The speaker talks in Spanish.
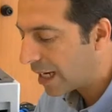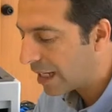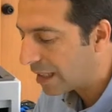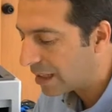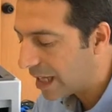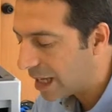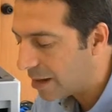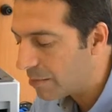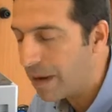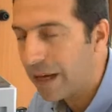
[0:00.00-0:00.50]
que
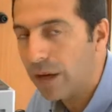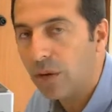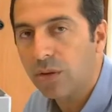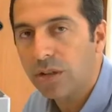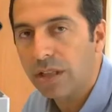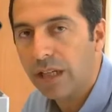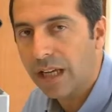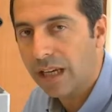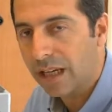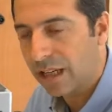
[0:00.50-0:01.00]
tal mano
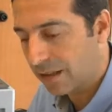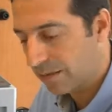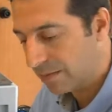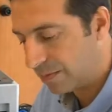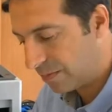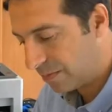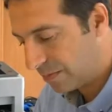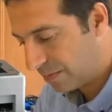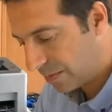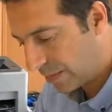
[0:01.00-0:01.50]
tiene?
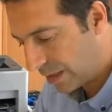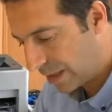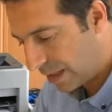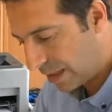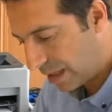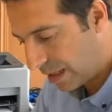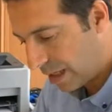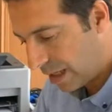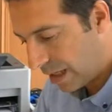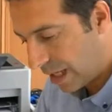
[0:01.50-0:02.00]

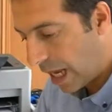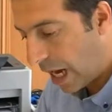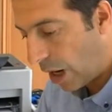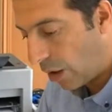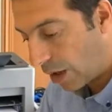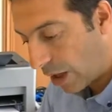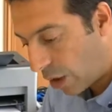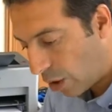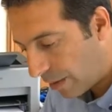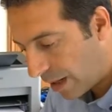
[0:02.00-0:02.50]

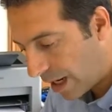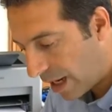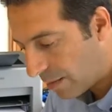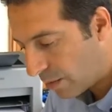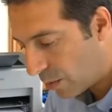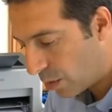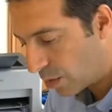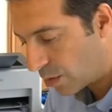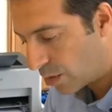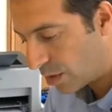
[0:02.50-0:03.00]
Ahora lo
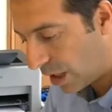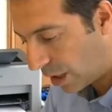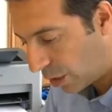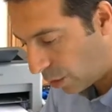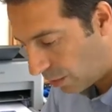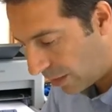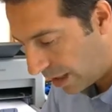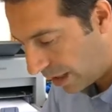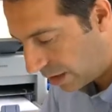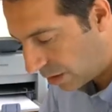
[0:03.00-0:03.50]
veremos,
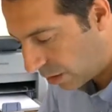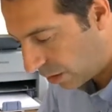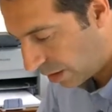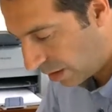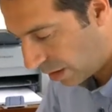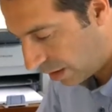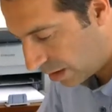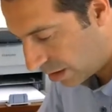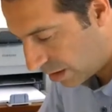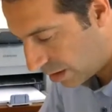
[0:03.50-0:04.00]
dijo
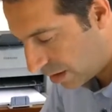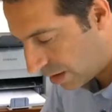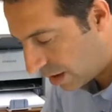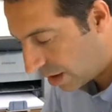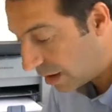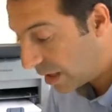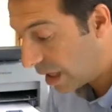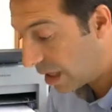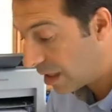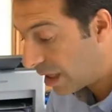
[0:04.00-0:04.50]
Maritornes,
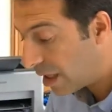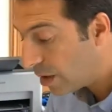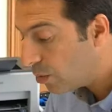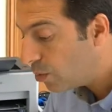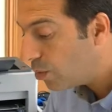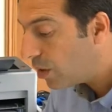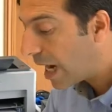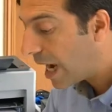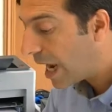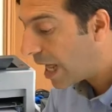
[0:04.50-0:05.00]
y haciendo
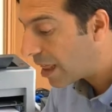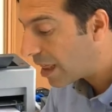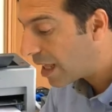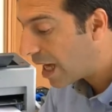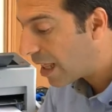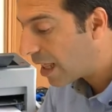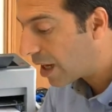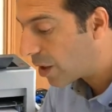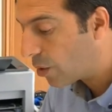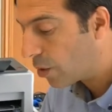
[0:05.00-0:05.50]
una
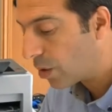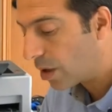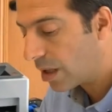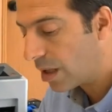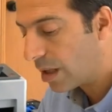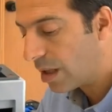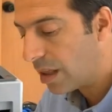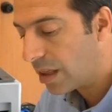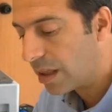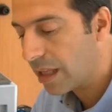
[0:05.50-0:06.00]
lazada
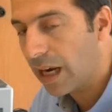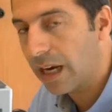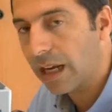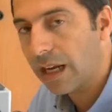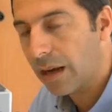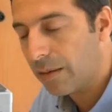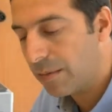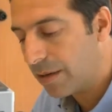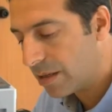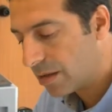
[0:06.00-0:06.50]
corrediza al
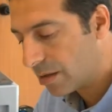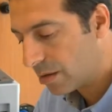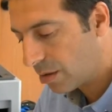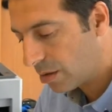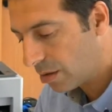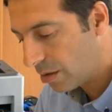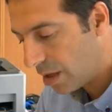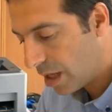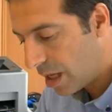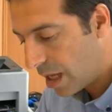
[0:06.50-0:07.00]

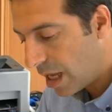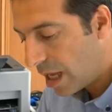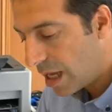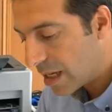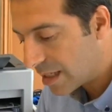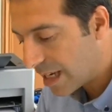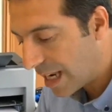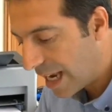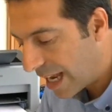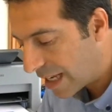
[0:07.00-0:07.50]
cabestro,
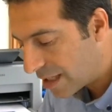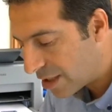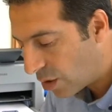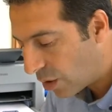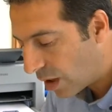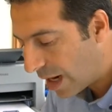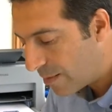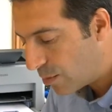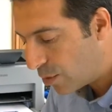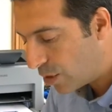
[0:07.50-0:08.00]
se la
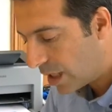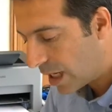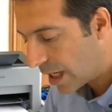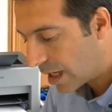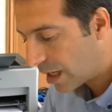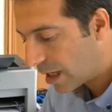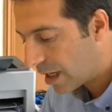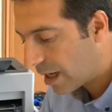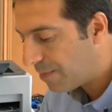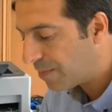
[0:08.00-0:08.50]
echó la
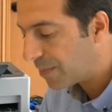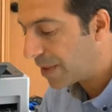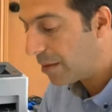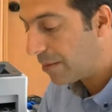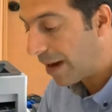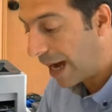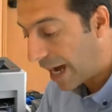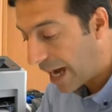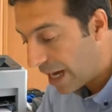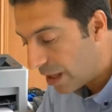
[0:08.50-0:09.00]
muñeca y
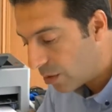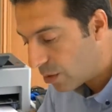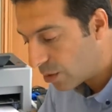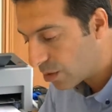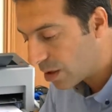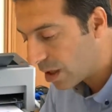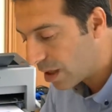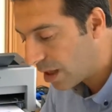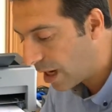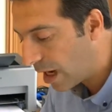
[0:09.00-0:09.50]

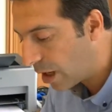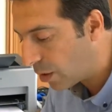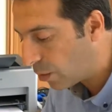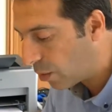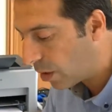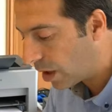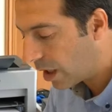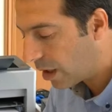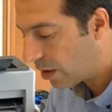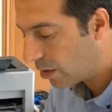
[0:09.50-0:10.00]
bajándose del
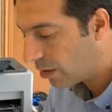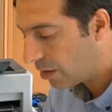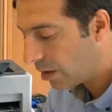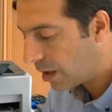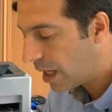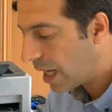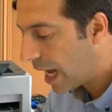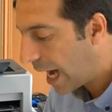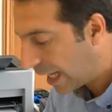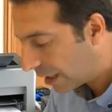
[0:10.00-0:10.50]
agujero,
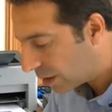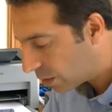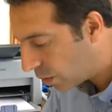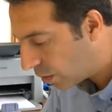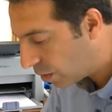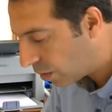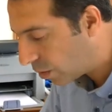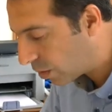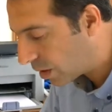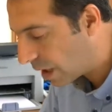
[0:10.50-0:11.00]

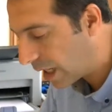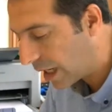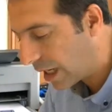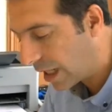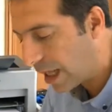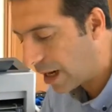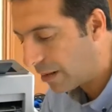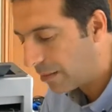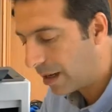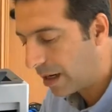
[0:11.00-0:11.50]
ató lo que
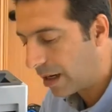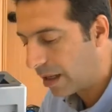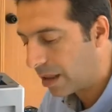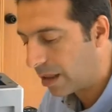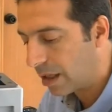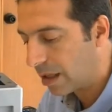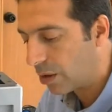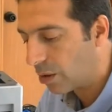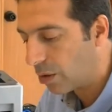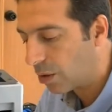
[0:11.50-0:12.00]
quedaba al
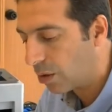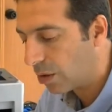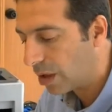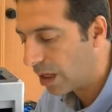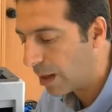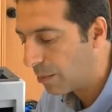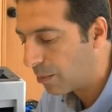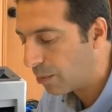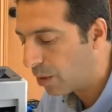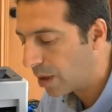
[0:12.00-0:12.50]
cerrojo de
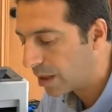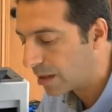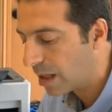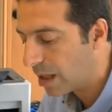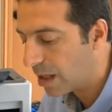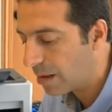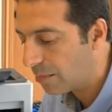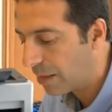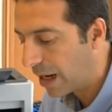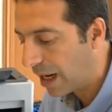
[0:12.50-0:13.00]
la puerta
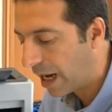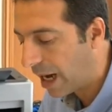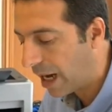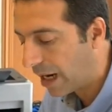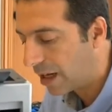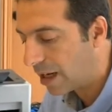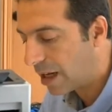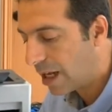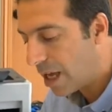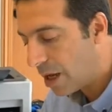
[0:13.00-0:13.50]
del
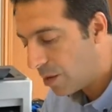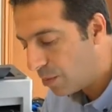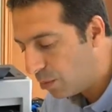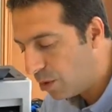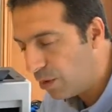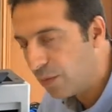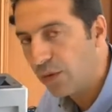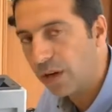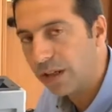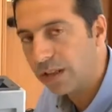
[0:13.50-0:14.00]
pajar
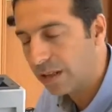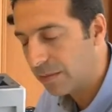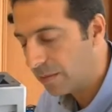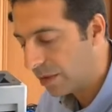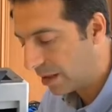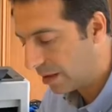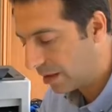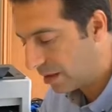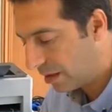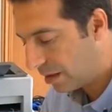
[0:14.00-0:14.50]
muy
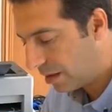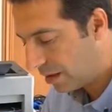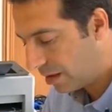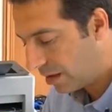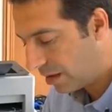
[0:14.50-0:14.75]
fuertemente.